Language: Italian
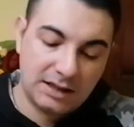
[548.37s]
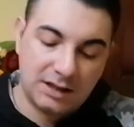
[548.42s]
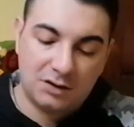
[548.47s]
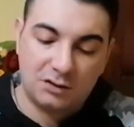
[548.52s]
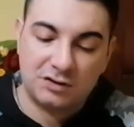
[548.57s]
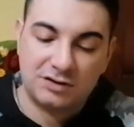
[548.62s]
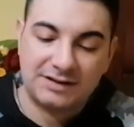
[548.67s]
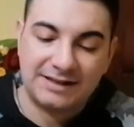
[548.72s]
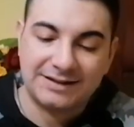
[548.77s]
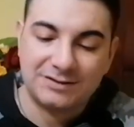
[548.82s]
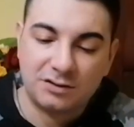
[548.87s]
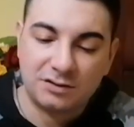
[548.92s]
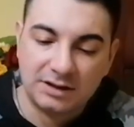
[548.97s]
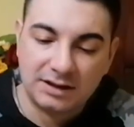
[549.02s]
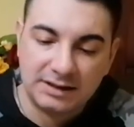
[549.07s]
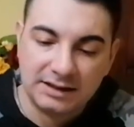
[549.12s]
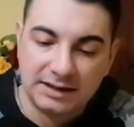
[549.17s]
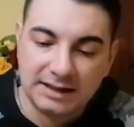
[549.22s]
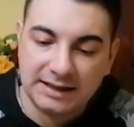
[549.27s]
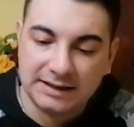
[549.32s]
Lo scatto
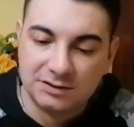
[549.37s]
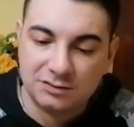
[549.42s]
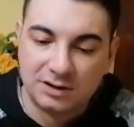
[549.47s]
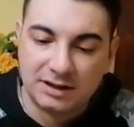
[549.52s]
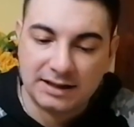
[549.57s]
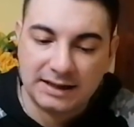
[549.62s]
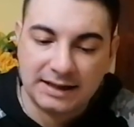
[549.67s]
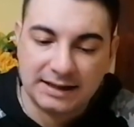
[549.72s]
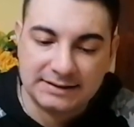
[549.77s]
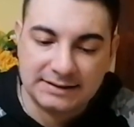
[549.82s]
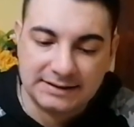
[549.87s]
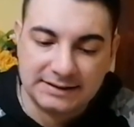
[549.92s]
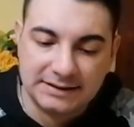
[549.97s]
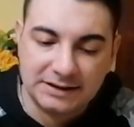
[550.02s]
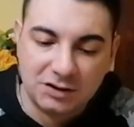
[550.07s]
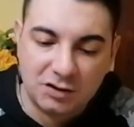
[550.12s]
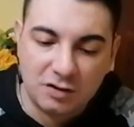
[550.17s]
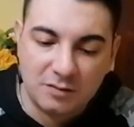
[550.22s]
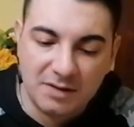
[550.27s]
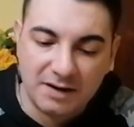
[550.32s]
del grilletto,
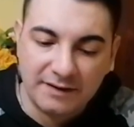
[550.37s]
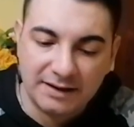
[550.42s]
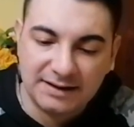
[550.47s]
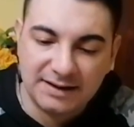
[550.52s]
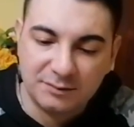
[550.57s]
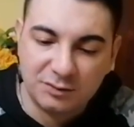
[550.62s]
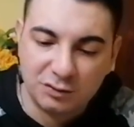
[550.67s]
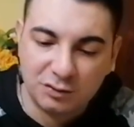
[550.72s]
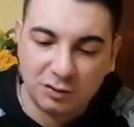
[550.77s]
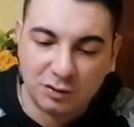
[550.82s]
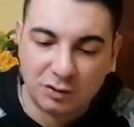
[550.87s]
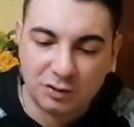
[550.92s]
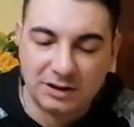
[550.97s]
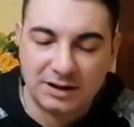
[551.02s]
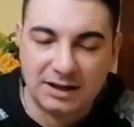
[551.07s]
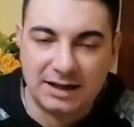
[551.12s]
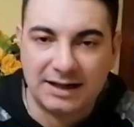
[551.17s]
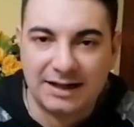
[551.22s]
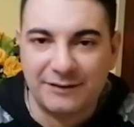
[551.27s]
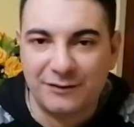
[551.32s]
ragazzi, come avete potuto
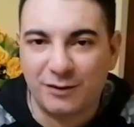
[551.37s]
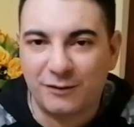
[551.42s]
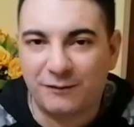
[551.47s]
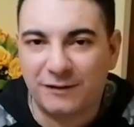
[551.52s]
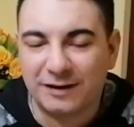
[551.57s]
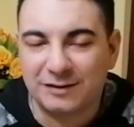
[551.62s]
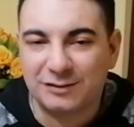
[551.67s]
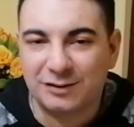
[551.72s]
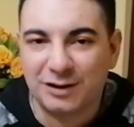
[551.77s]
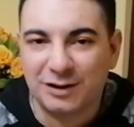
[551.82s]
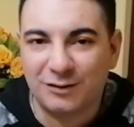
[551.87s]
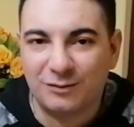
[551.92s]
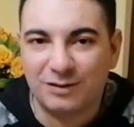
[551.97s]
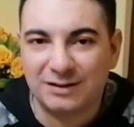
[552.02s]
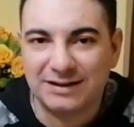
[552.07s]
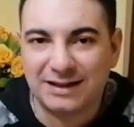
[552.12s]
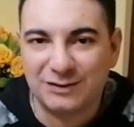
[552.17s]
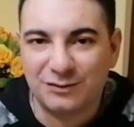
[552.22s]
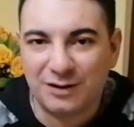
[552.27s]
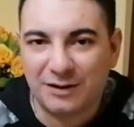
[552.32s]
notare, vi ho fatto
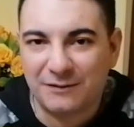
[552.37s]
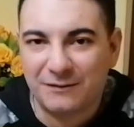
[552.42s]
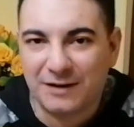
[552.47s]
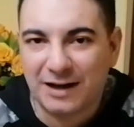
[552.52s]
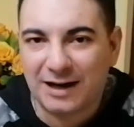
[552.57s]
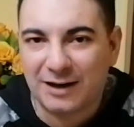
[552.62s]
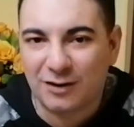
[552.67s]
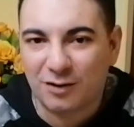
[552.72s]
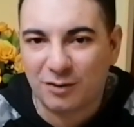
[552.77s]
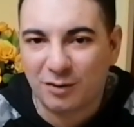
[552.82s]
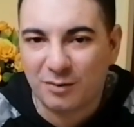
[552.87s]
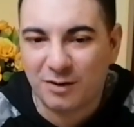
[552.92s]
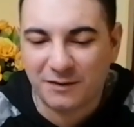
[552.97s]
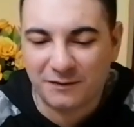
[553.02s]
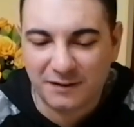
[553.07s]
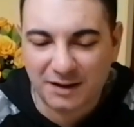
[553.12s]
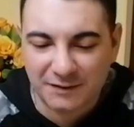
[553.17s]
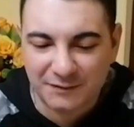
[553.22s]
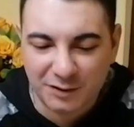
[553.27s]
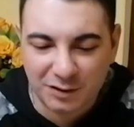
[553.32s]
l'inquadratura a fianco proprio per
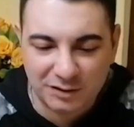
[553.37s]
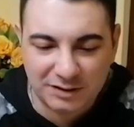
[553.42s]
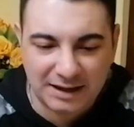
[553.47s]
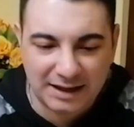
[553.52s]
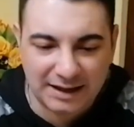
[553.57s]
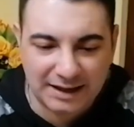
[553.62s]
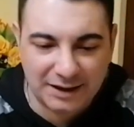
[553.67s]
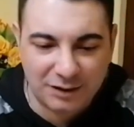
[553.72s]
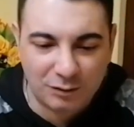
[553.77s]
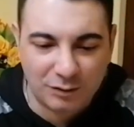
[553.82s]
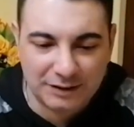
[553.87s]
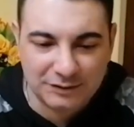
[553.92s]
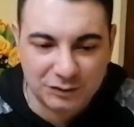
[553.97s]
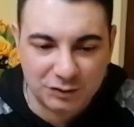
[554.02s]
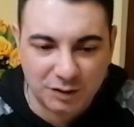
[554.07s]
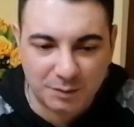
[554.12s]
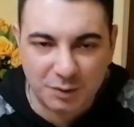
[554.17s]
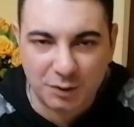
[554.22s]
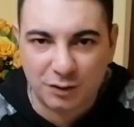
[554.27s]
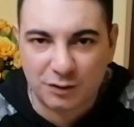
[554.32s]
farvi notare
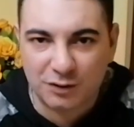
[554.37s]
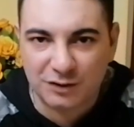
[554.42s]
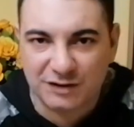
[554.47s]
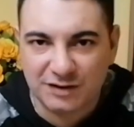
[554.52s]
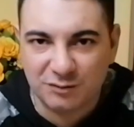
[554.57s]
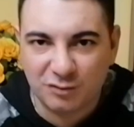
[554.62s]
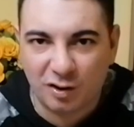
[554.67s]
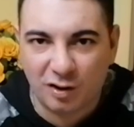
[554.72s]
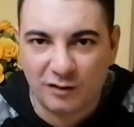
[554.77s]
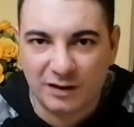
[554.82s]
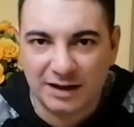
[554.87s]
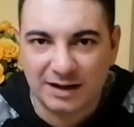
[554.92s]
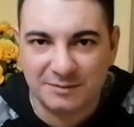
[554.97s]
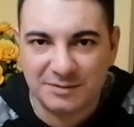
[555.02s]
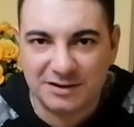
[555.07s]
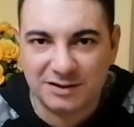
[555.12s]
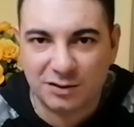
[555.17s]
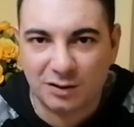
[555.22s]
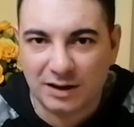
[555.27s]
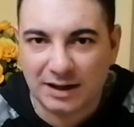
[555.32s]
quanto poco si muove la
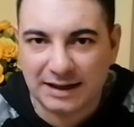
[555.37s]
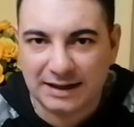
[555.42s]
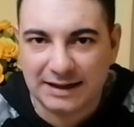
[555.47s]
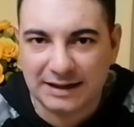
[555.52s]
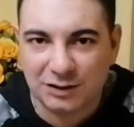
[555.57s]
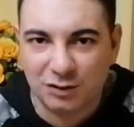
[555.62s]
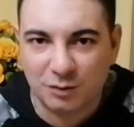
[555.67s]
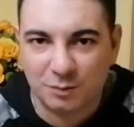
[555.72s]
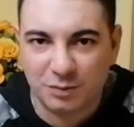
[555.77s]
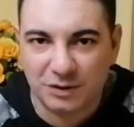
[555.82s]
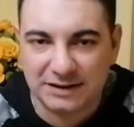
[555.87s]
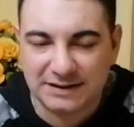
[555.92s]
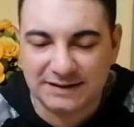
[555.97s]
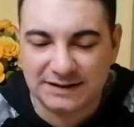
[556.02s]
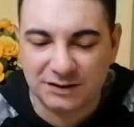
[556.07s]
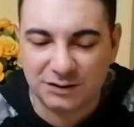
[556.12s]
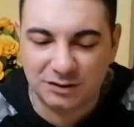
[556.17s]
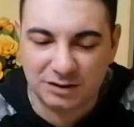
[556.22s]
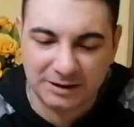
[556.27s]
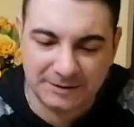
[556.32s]
pistola anche in doppia
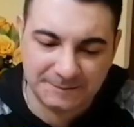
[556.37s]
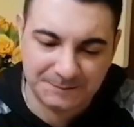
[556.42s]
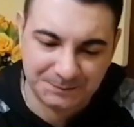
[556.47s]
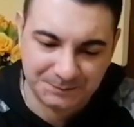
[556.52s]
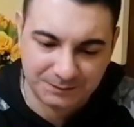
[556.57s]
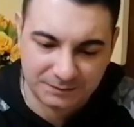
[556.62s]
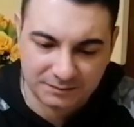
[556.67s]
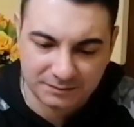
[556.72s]
azione.